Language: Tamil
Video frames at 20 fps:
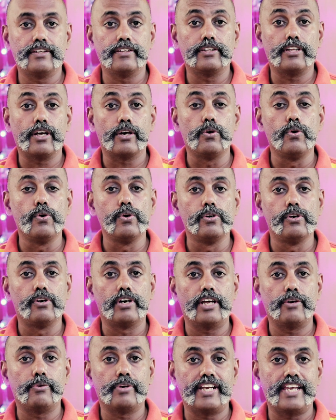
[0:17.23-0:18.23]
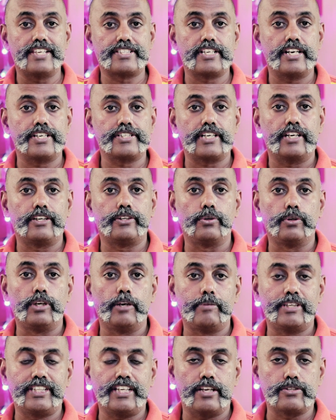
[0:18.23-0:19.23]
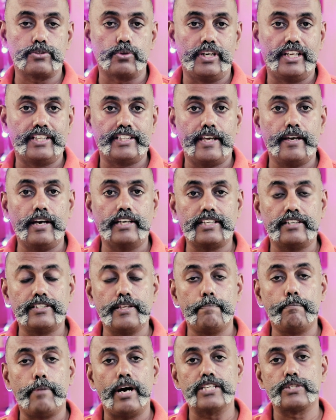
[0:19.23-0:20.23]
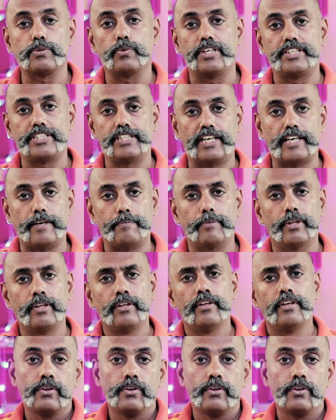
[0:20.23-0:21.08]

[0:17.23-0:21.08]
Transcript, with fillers: இந்த கூகுளோட ஒரு எக்ஸ்டென்ஷன் டூவில் பற்றி நான் சொல்லியிருந்தேன் அதாவது பாஸ்வேர்ட் செக்அப்